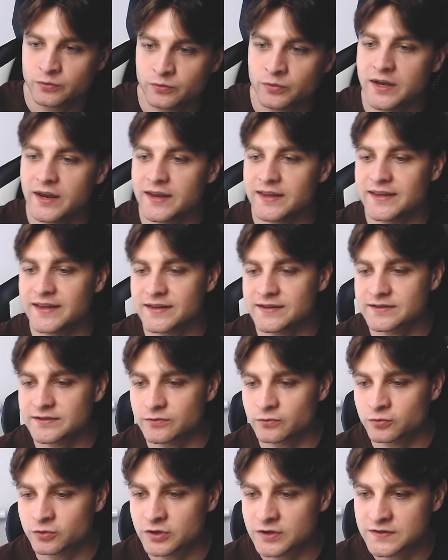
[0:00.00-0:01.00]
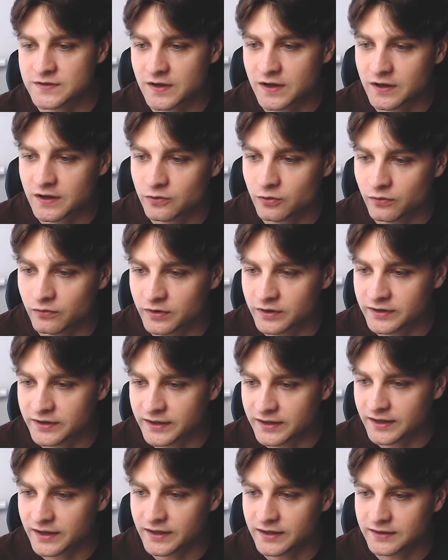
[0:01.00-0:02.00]
У меня есть уже
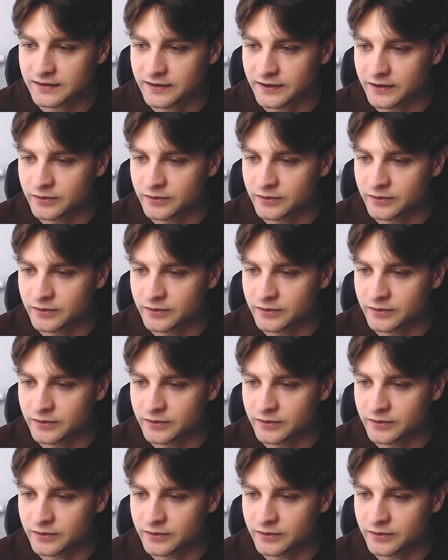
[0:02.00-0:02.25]
заготовленные какие-то